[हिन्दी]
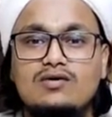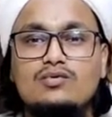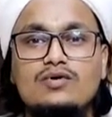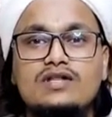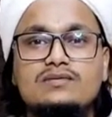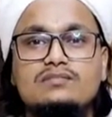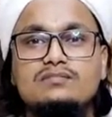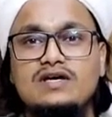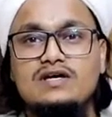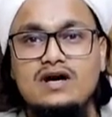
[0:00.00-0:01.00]
और कूड़े
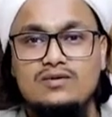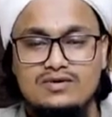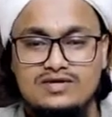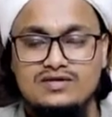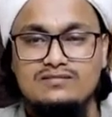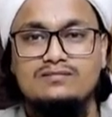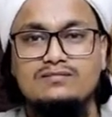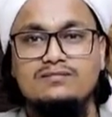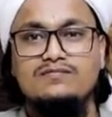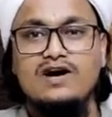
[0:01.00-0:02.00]
तैयार हो रहे थे
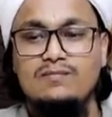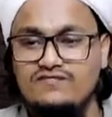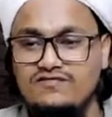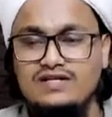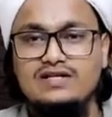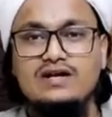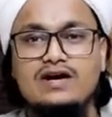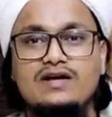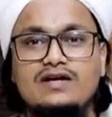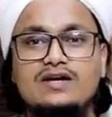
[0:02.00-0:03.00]
वहाँ फातह
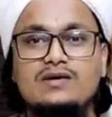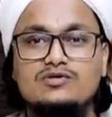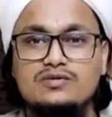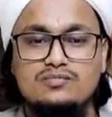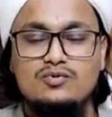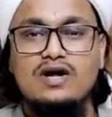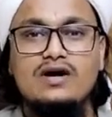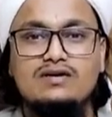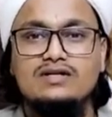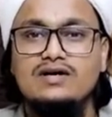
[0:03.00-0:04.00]
लगाने के लिए मुझे
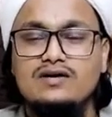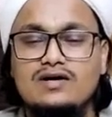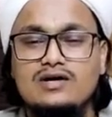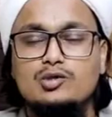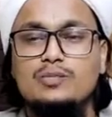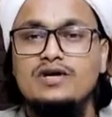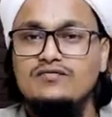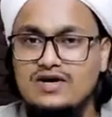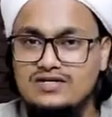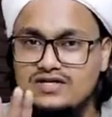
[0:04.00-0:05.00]
बुलाया हुआ था तो
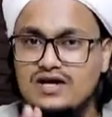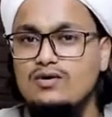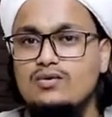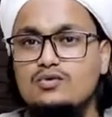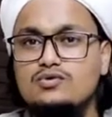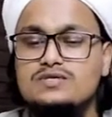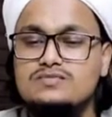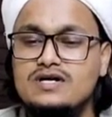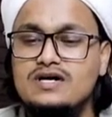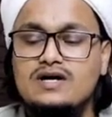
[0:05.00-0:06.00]
मैंने वहाँ सारे लोगों को
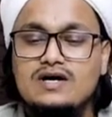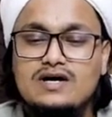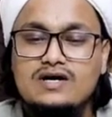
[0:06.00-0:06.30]
समझाया